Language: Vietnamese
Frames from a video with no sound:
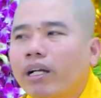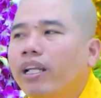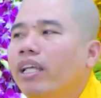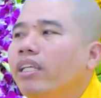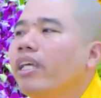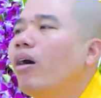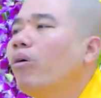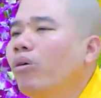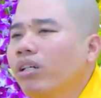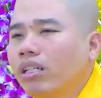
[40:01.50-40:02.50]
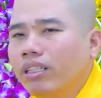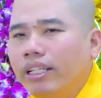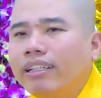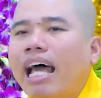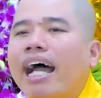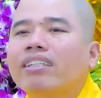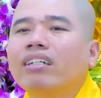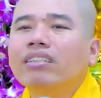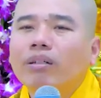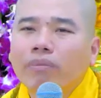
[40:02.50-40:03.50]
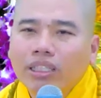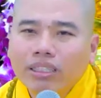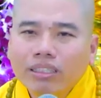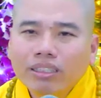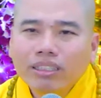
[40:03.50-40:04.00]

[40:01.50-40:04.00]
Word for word: Mình đi giấu người để tha thứ cho mình,